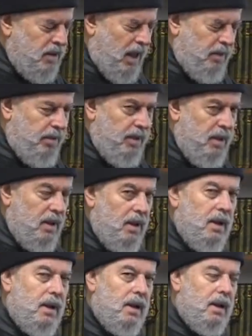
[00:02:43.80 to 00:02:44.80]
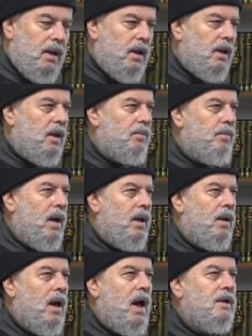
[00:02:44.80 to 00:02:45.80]
طيب آه،
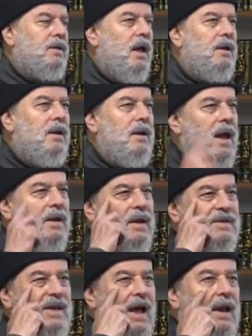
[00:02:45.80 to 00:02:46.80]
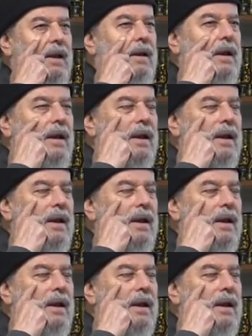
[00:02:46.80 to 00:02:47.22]
أيضا لا نزال